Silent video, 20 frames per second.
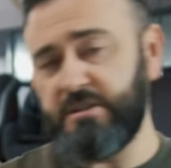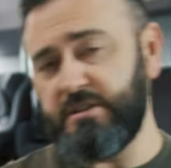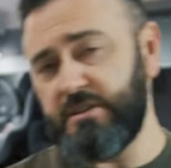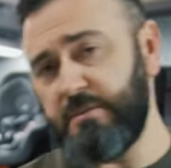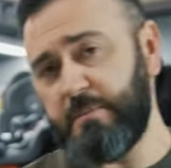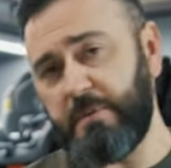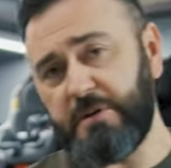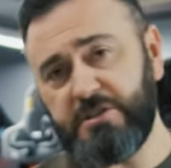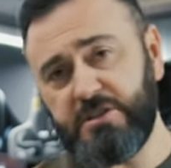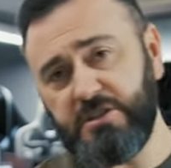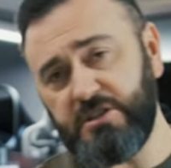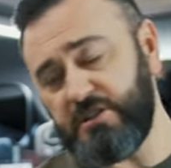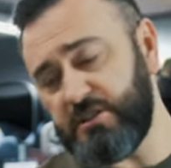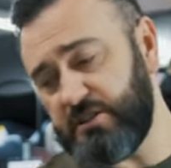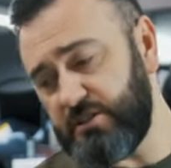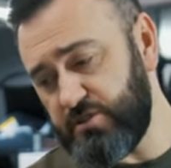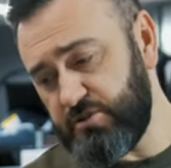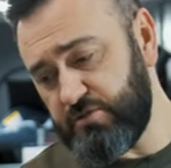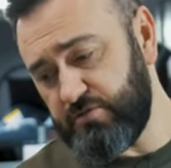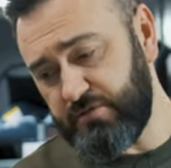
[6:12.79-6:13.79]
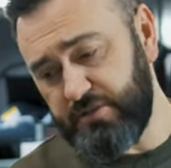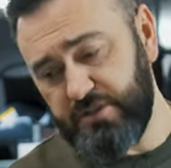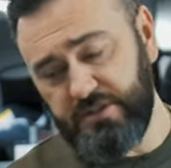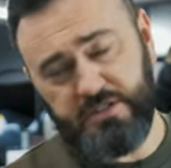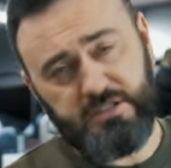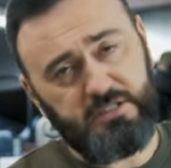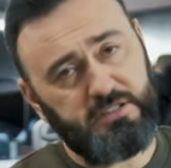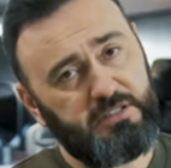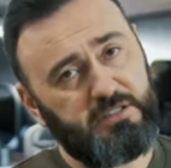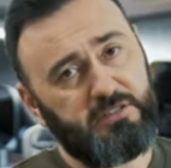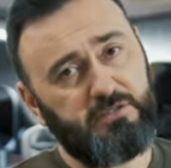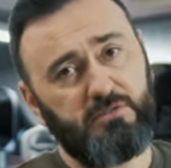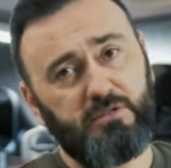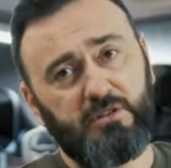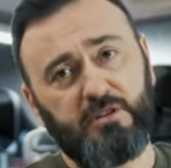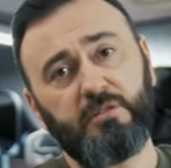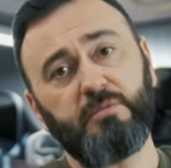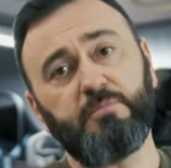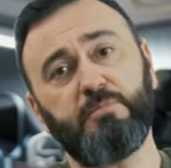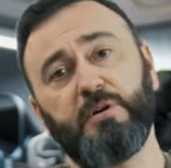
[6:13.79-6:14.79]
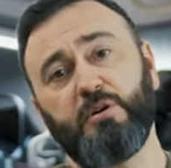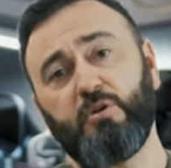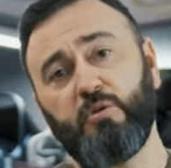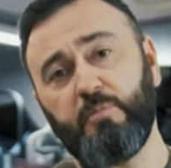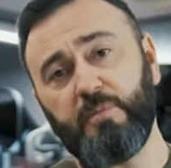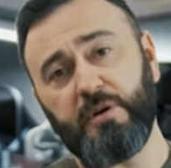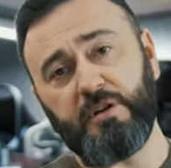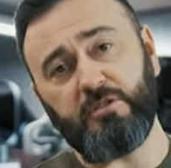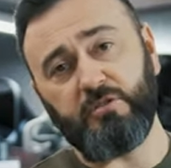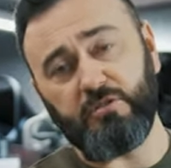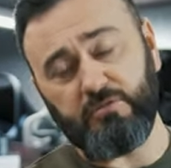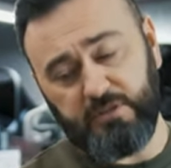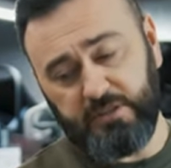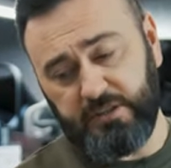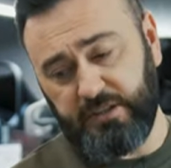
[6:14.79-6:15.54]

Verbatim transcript: не починит, ничего не сделает, только покупать новое